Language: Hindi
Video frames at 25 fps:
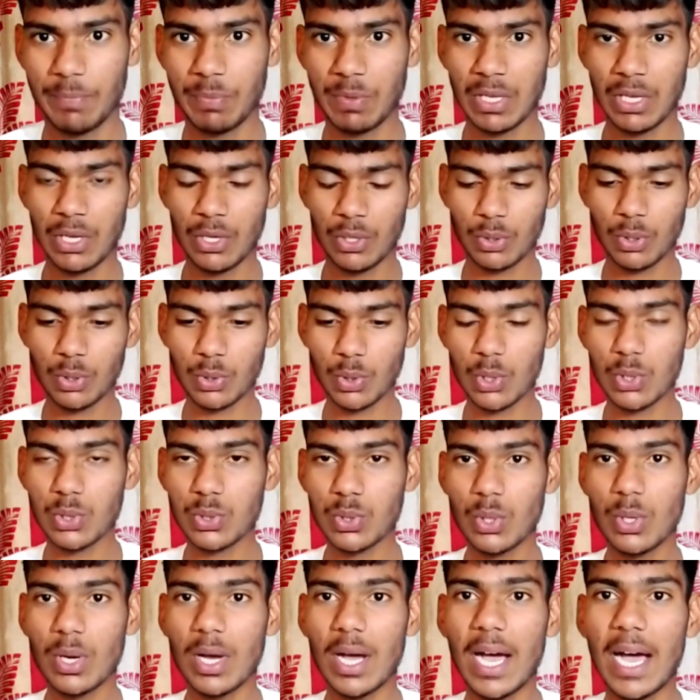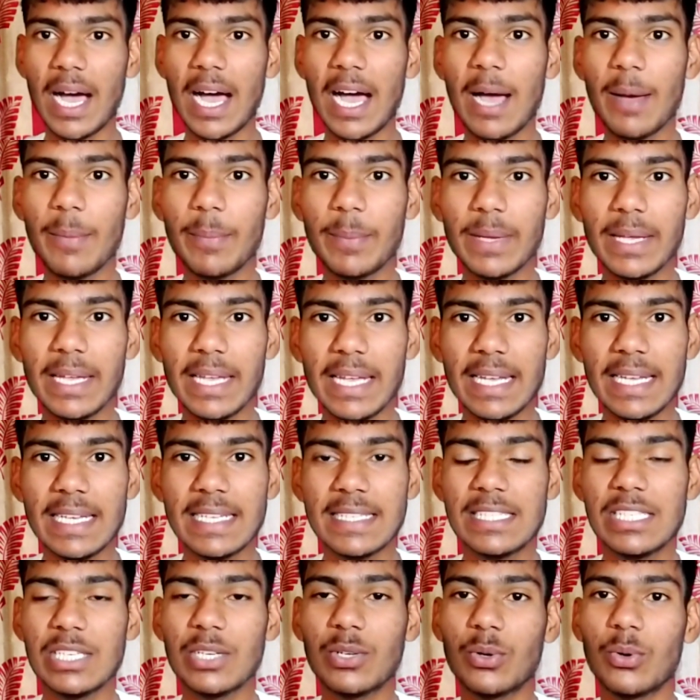हैं तो दोस्तों आप
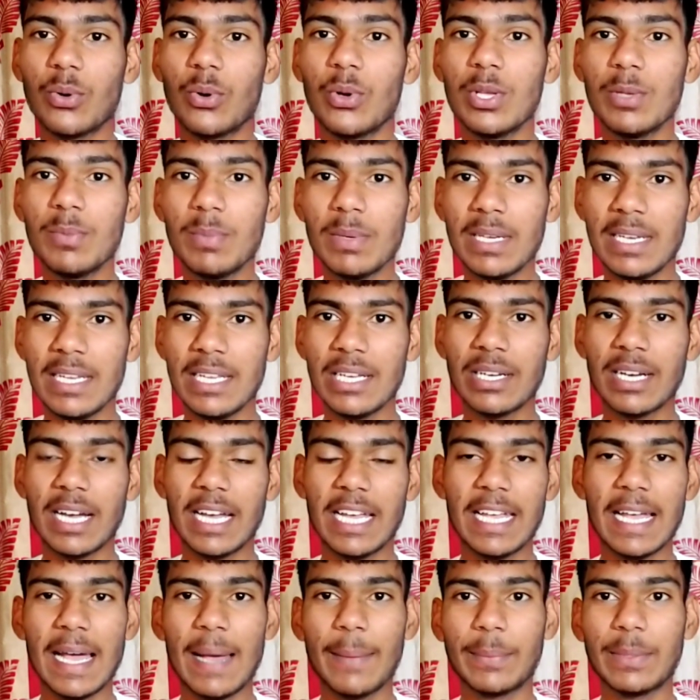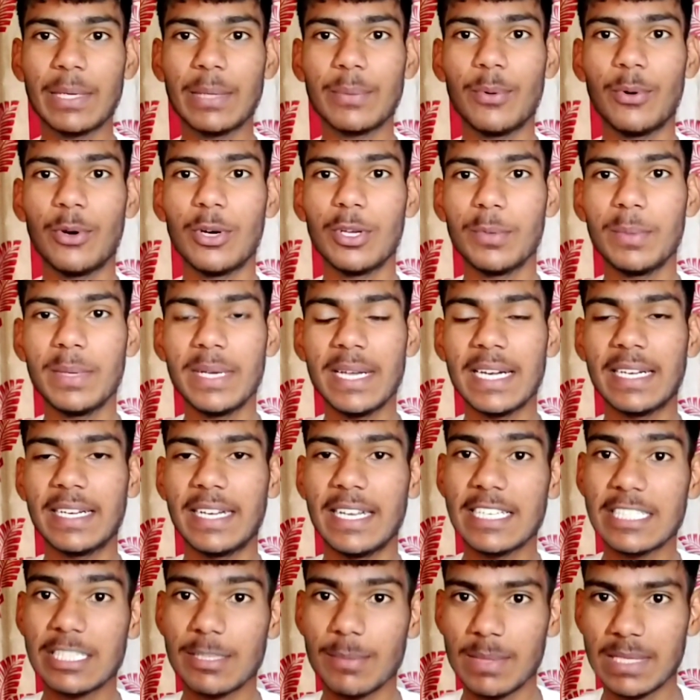ऐसे कोई भी लिंक आए आपके फ़ोन में या
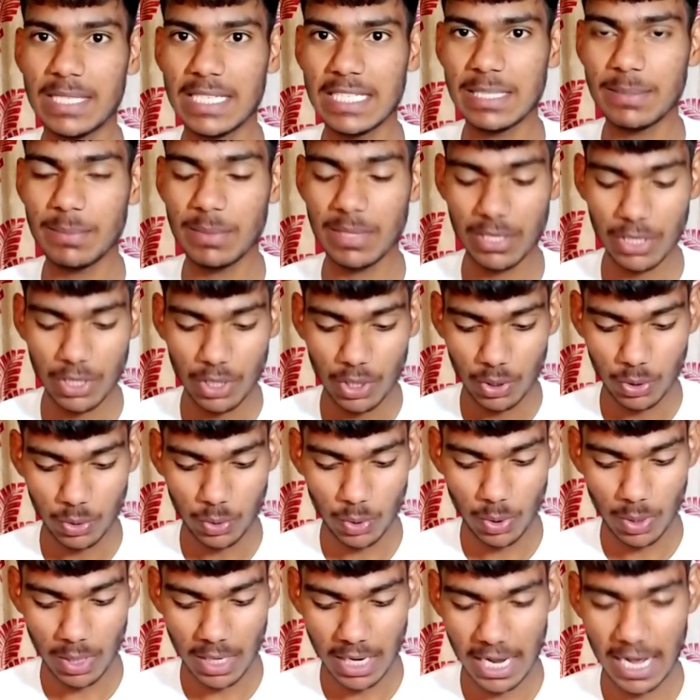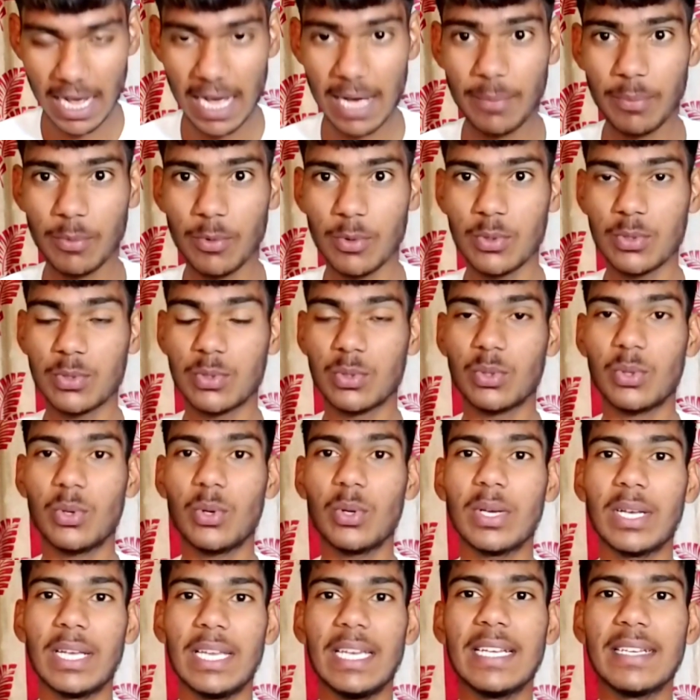टेक्स्ट मैसेज में तो आप
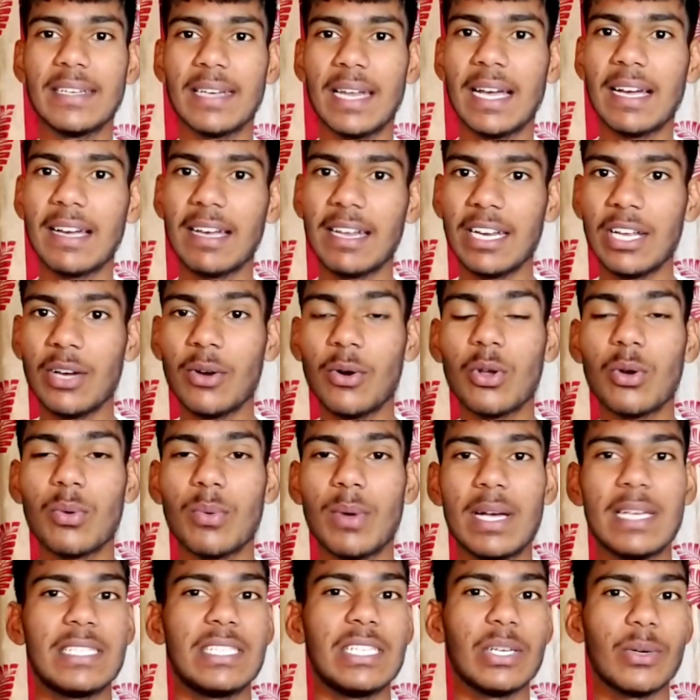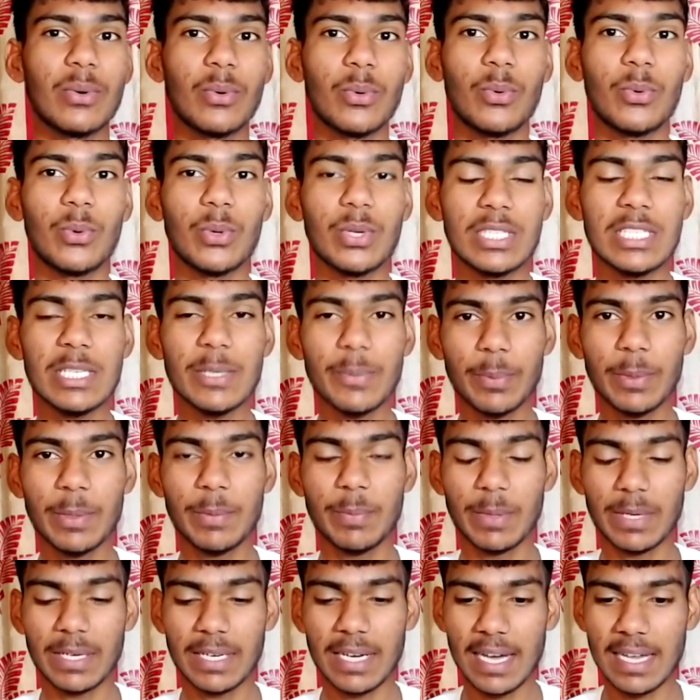उसको क्लिक ना करें और वहाँ से किसी
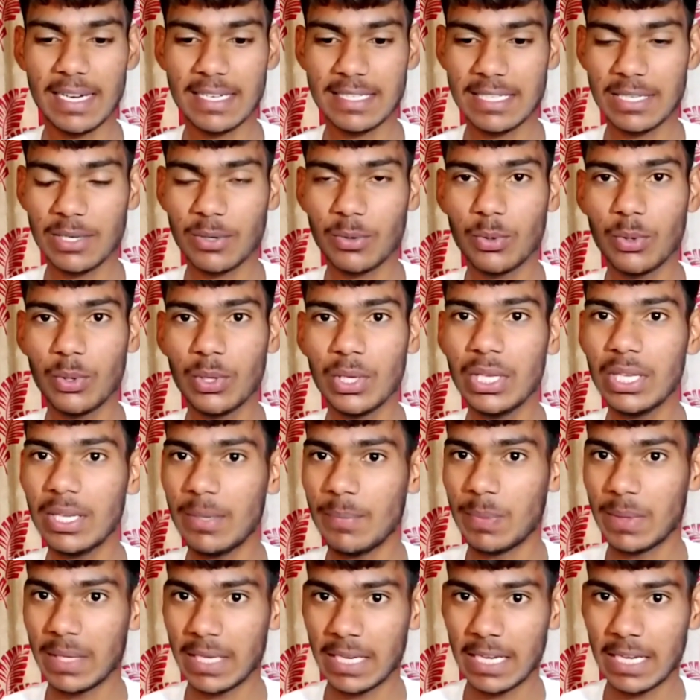भी प्रकार से कोई